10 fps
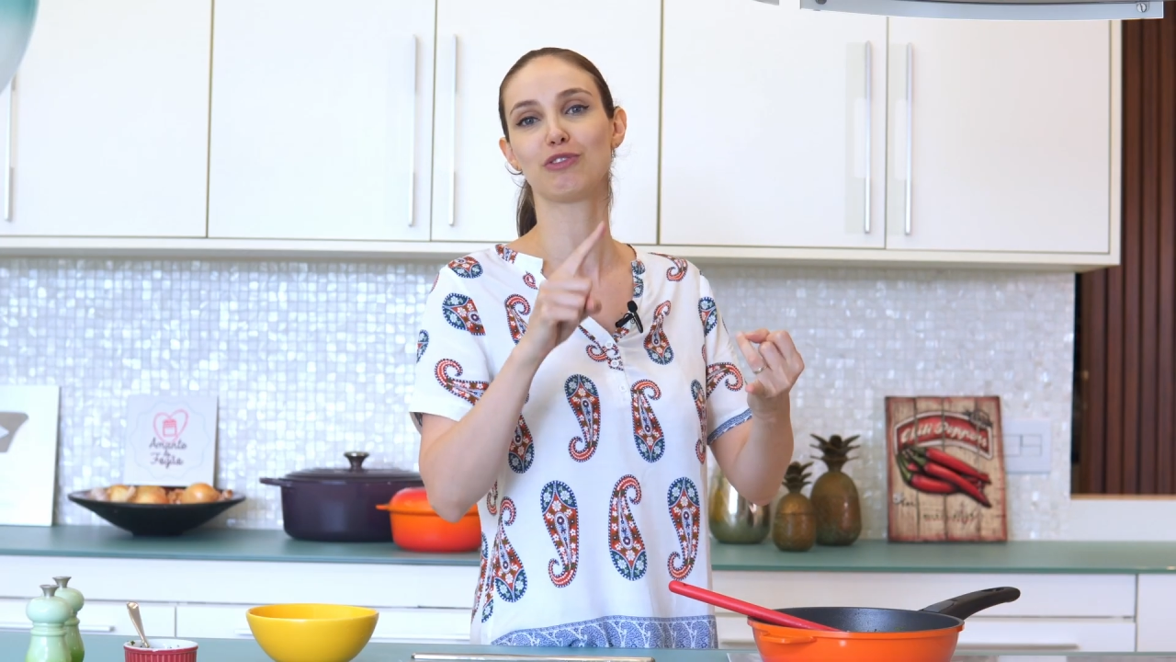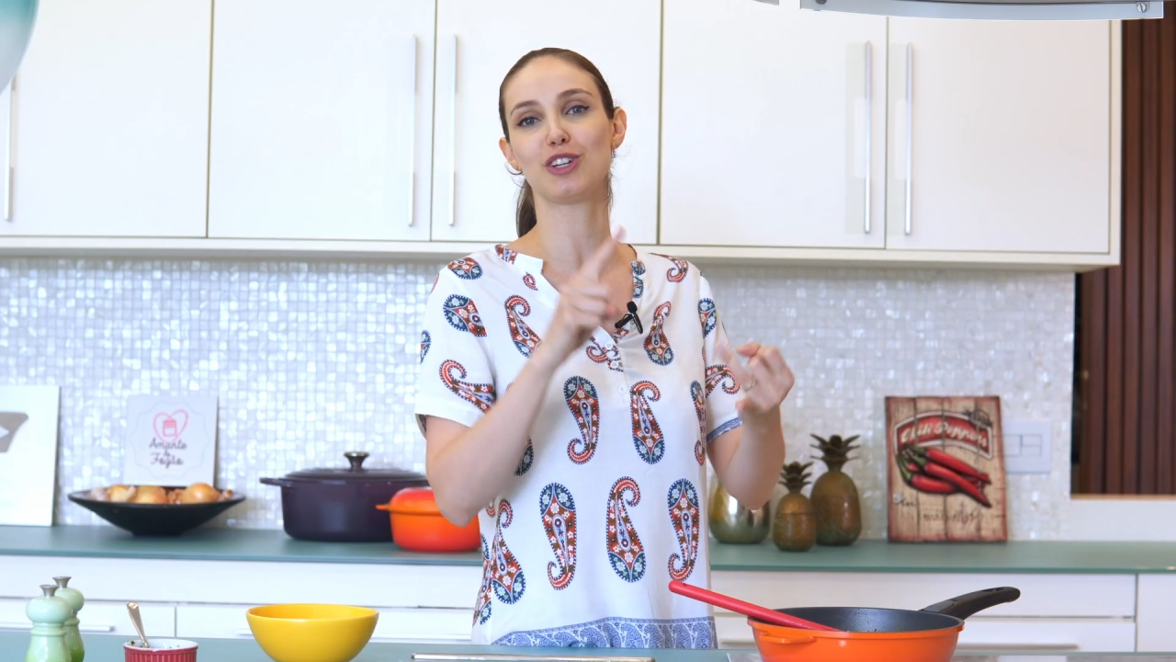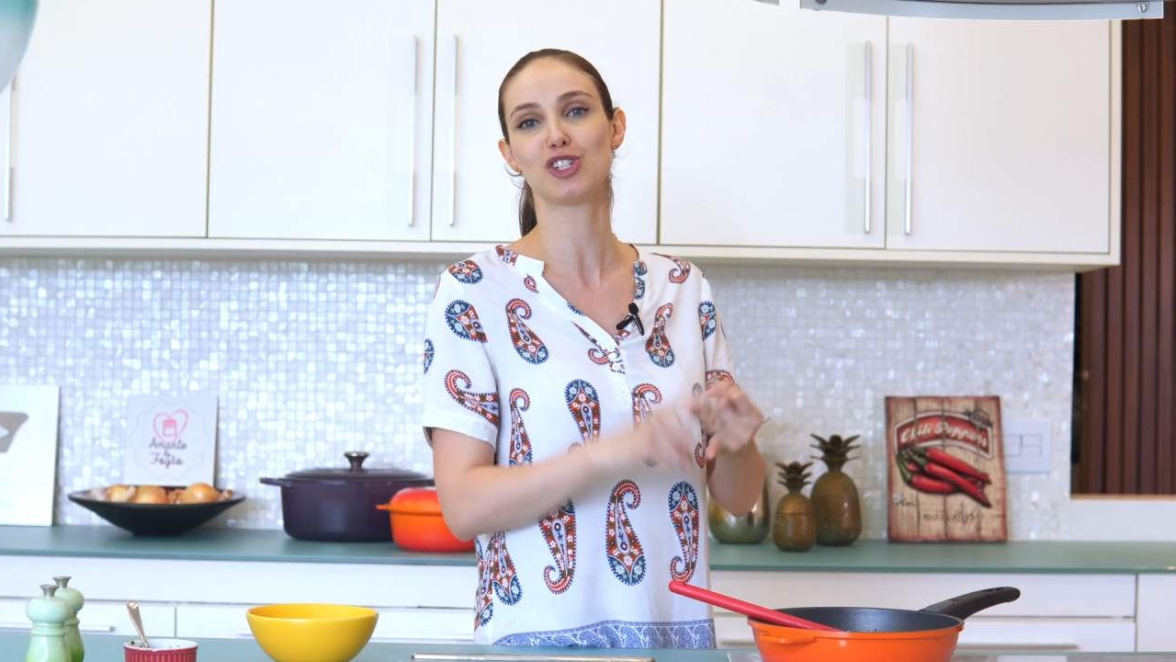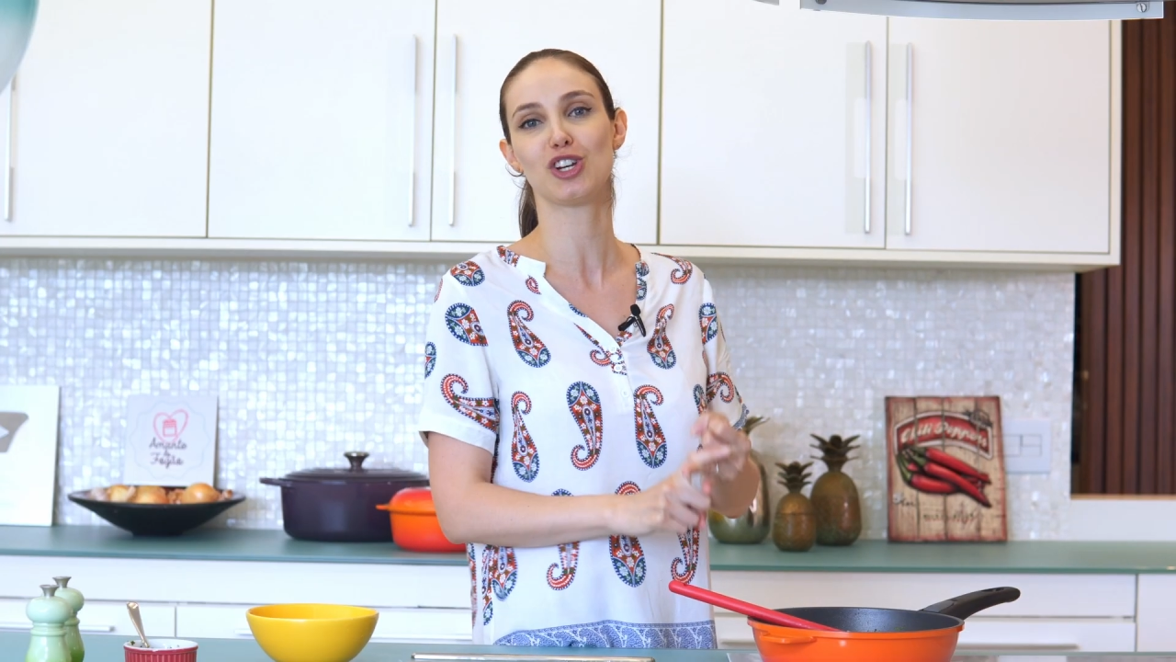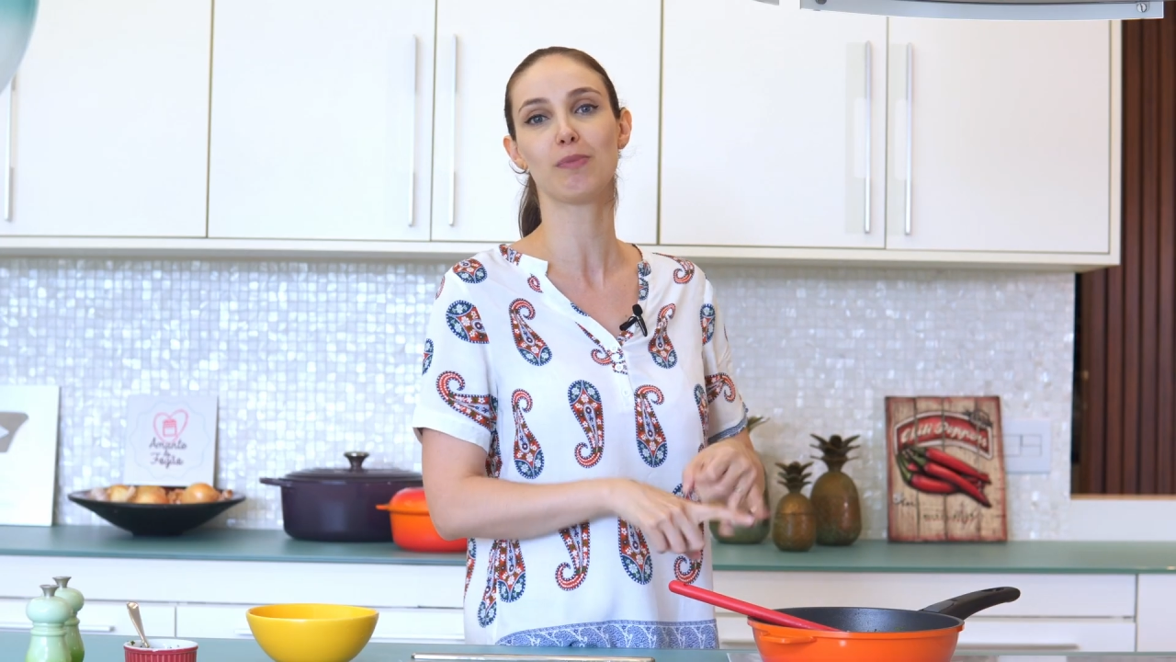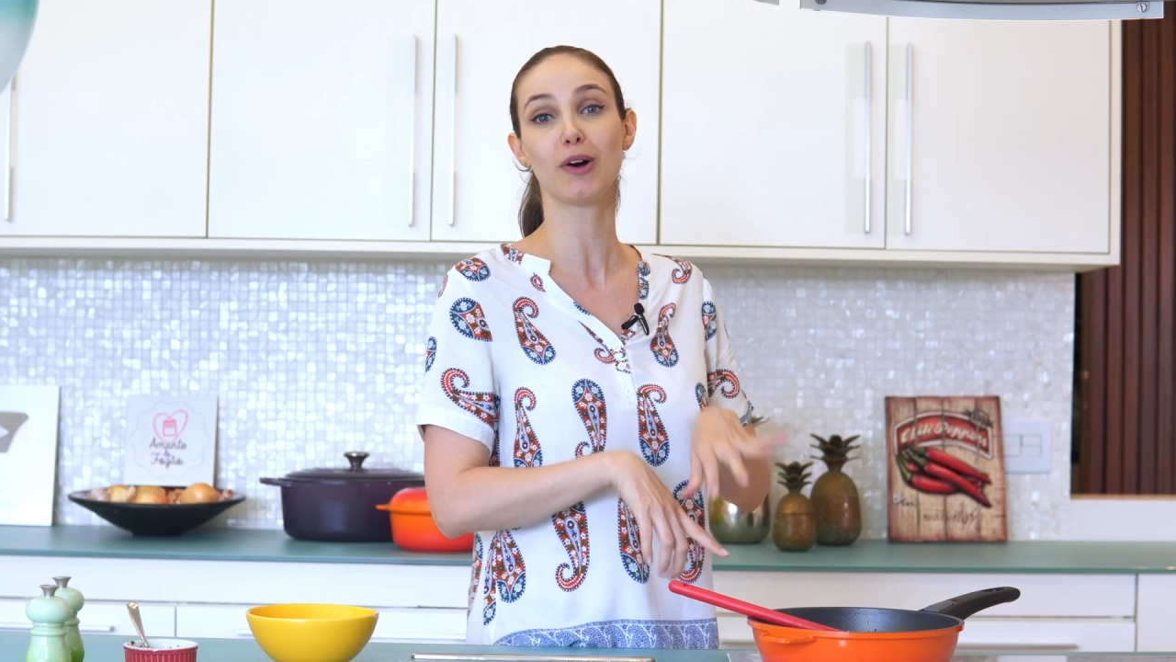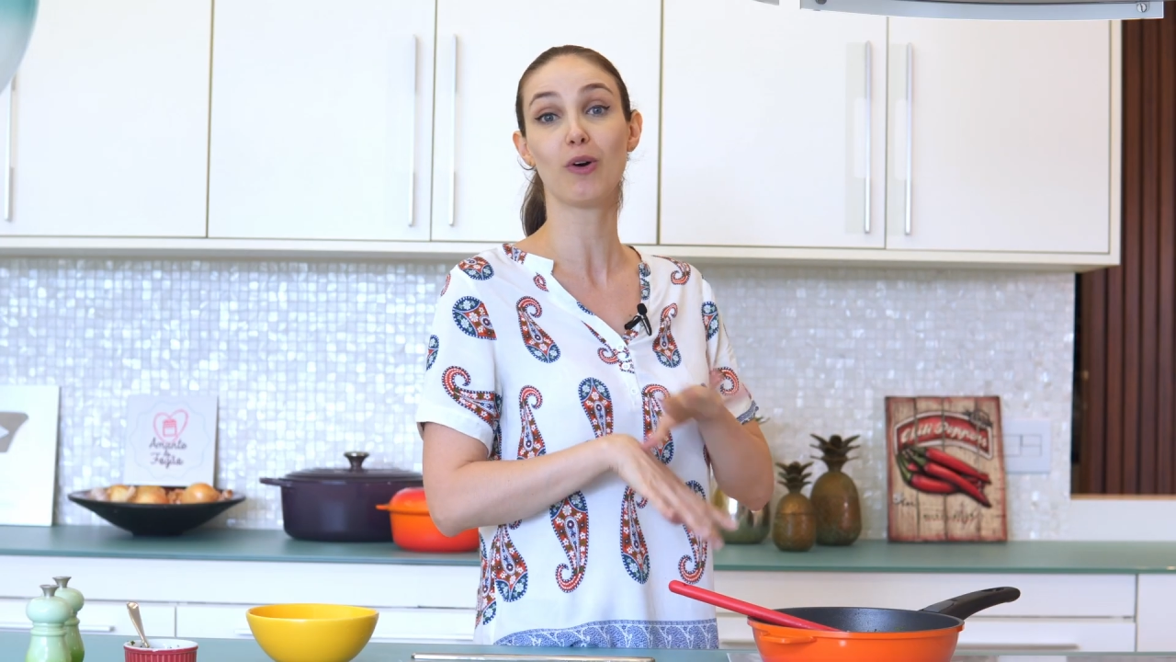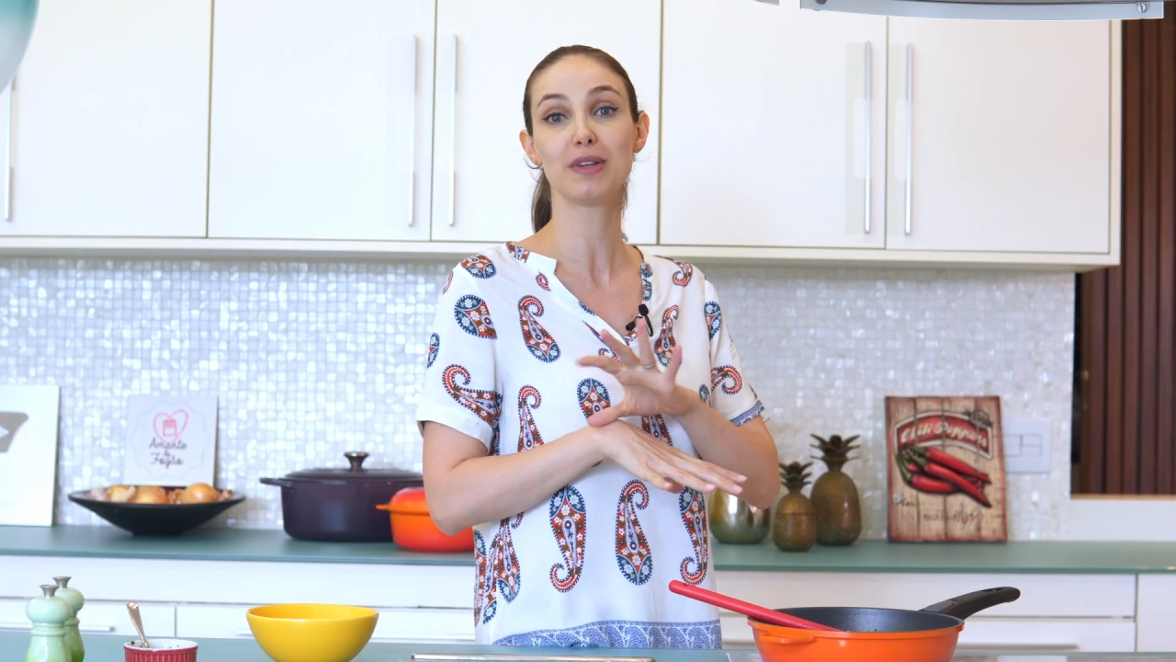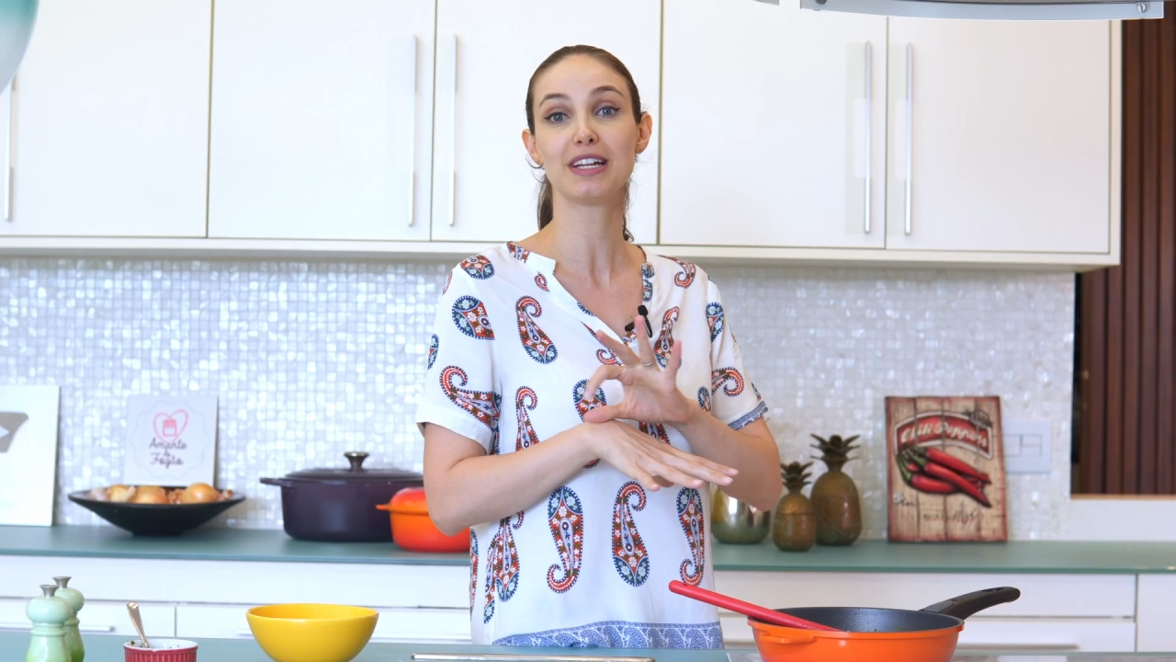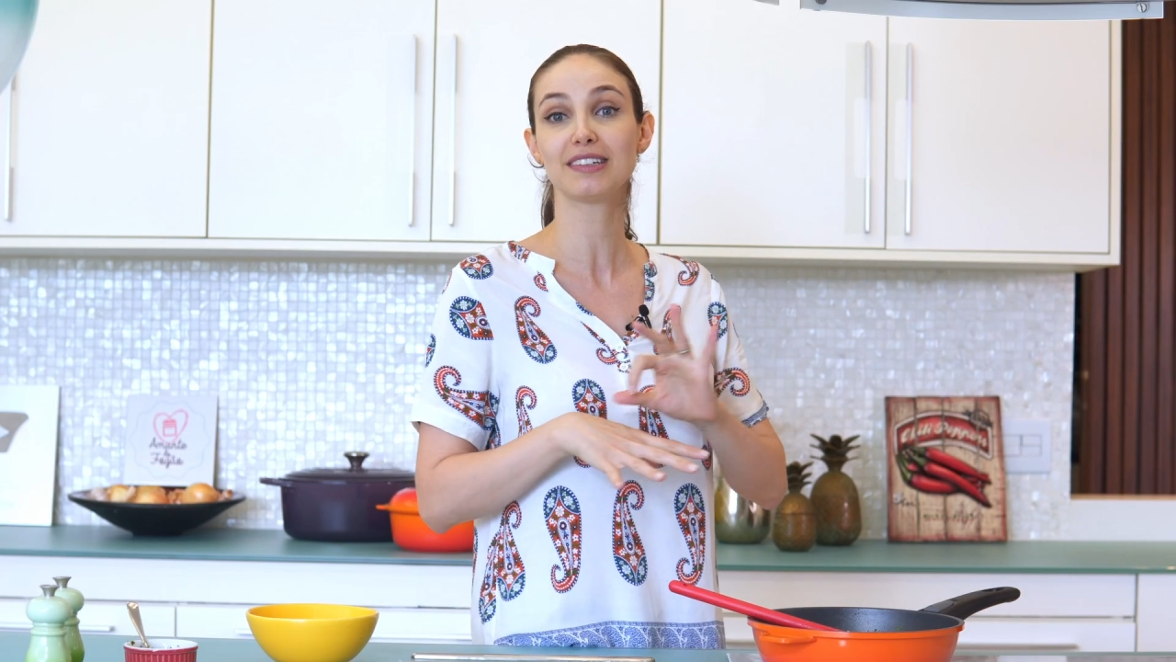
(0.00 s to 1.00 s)
feijão, uma
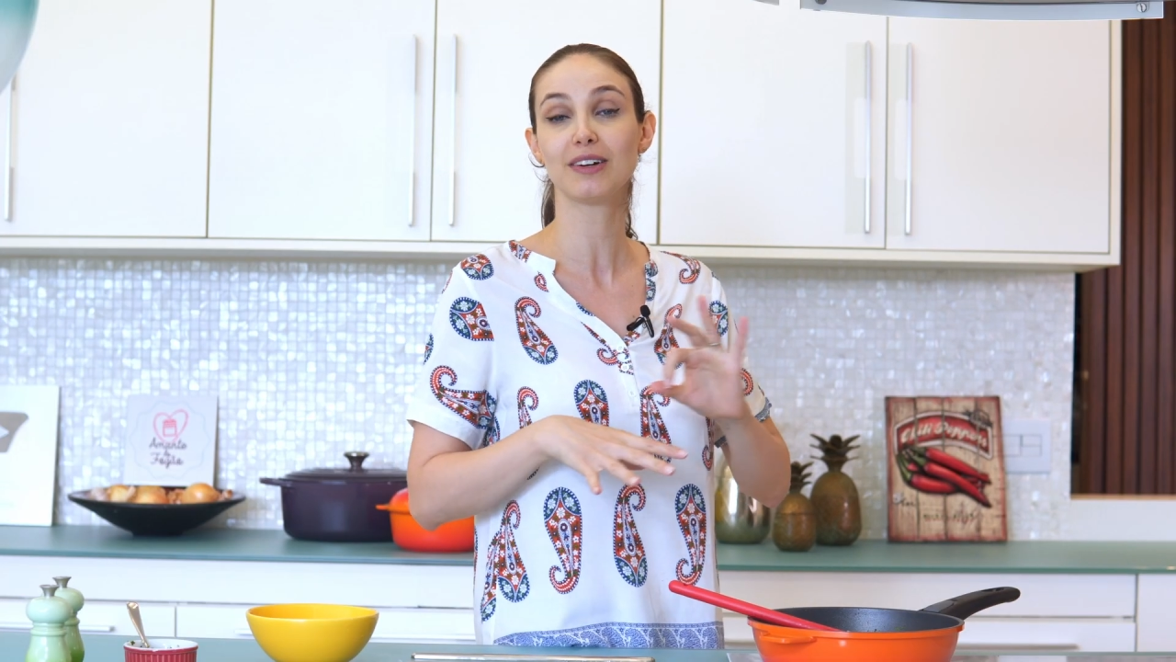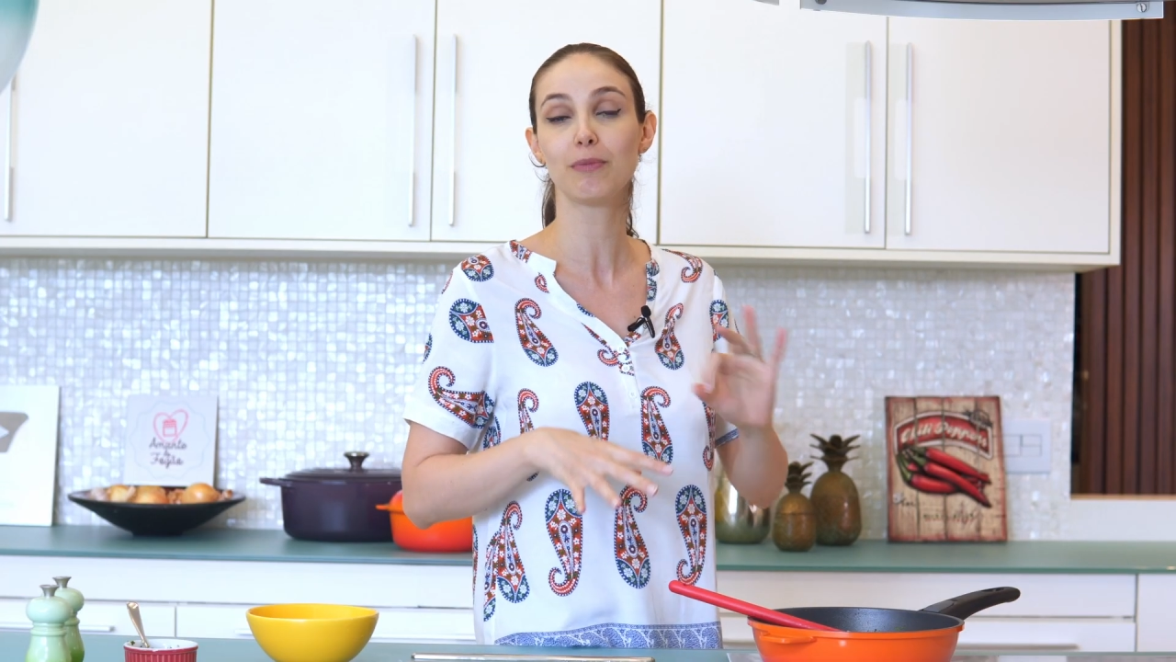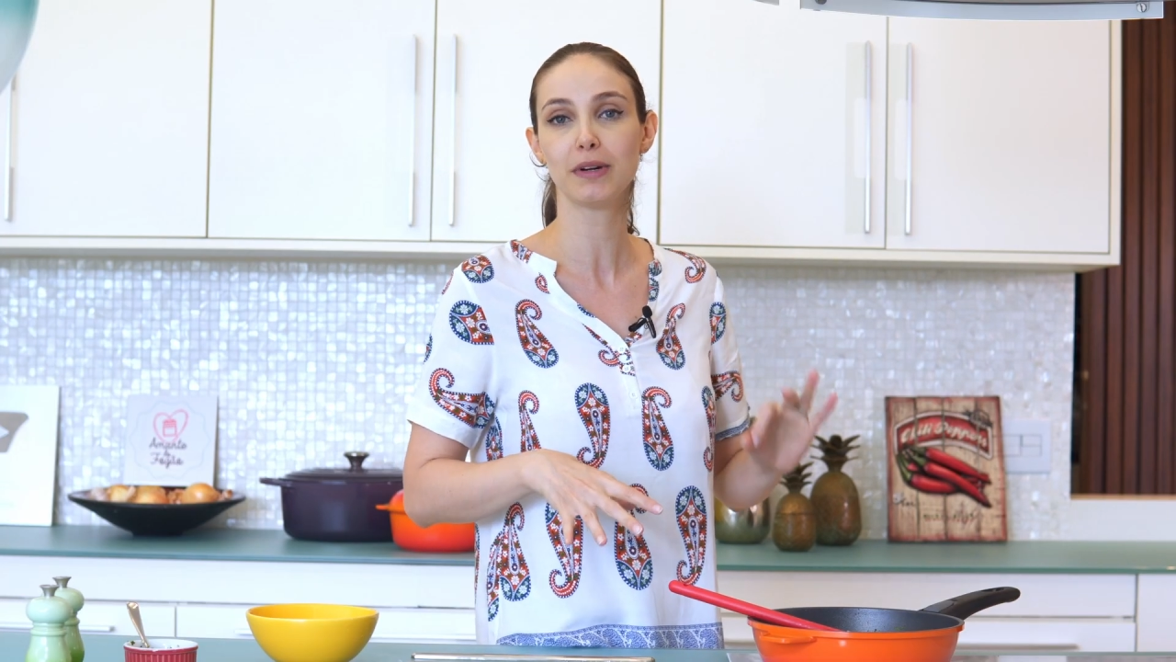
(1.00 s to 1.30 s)
combinação